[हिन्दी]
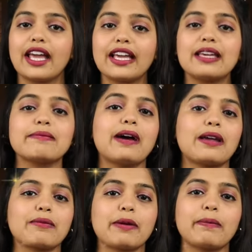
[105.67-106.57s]
एक ही
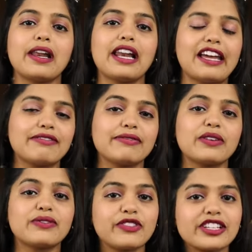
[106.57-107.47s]
बार में अपनी लाइफ
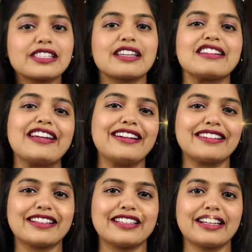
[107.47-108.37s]
में फिर से री
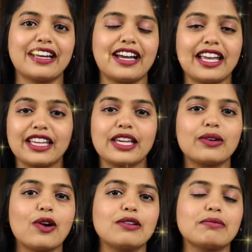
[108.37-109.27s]
एंट्री देना एक ही
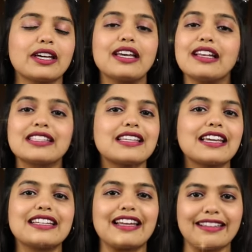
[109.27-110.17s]
कॉल में
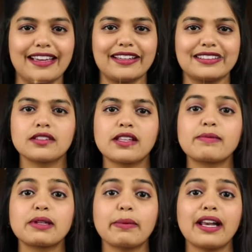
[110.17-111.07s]
सही नहीं है
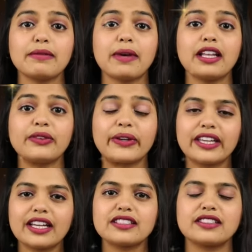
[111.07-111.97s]
सबसे पहली बात तो
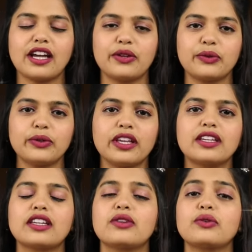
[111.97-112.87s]
ये जानो
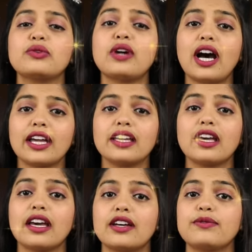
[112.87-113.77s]
कि क्यों आई
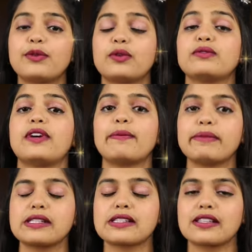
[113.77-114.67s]
है वो
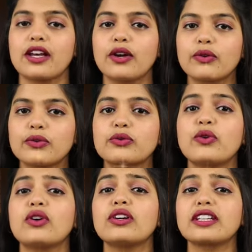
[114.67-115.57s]
वापस
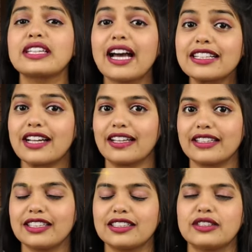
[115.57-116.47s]
वो क्या
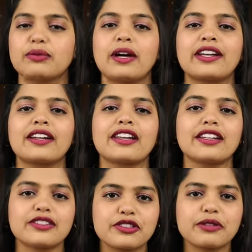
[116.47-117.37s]
चाहती दोबारा
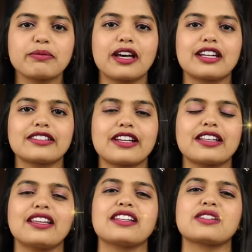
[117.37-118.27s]
रिलेशनशिप में आना
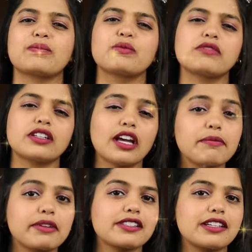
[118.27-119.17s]
चाहती है या सिर्फ तुमसे
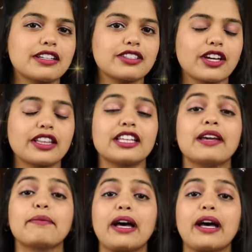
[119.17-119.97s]
टाइम पास करना चाहती है